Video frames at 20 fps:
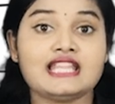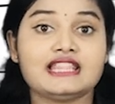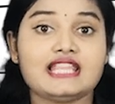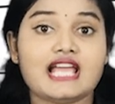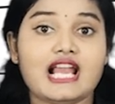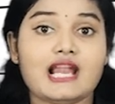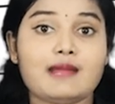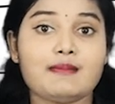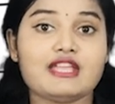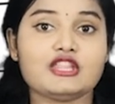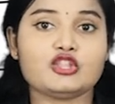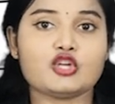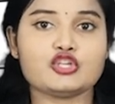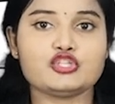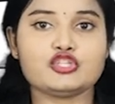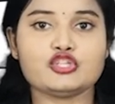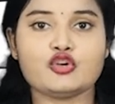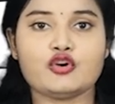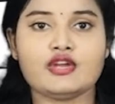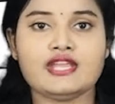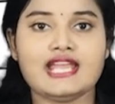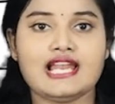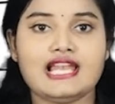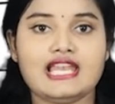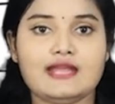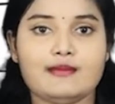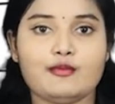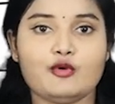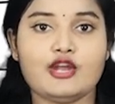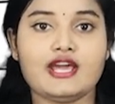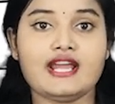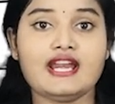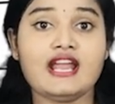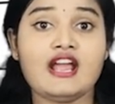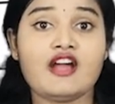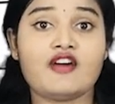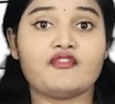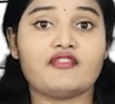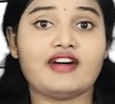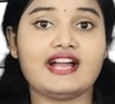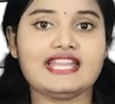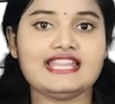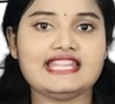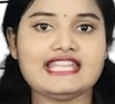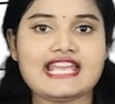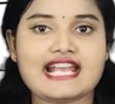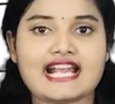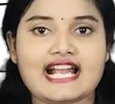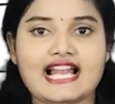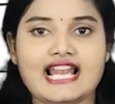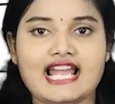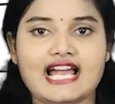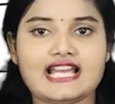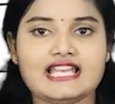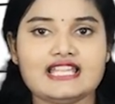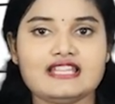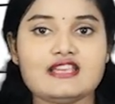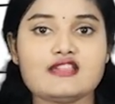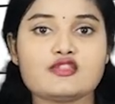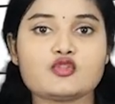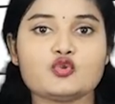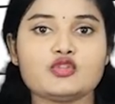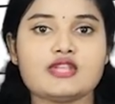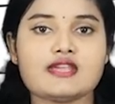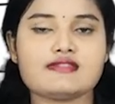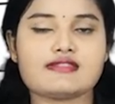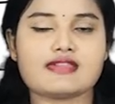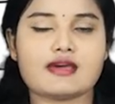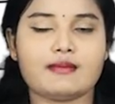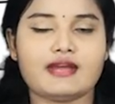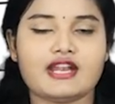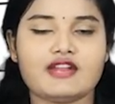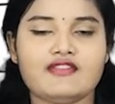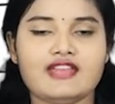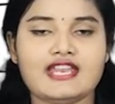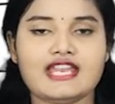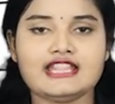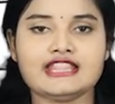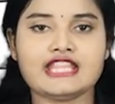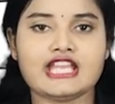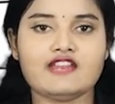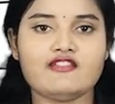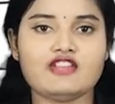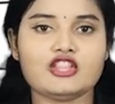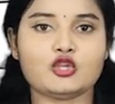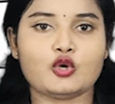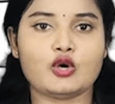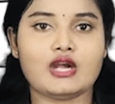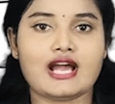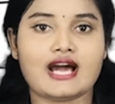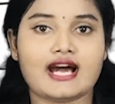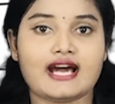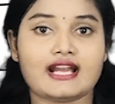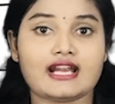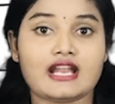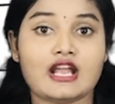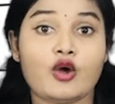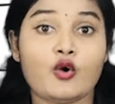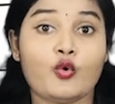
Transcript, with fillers: தலைமை தொற்று நோயியல் நிபுணர் வைத்திய கலாநிதி சுதத் சமரவீர தெரிவித்துள்ளார்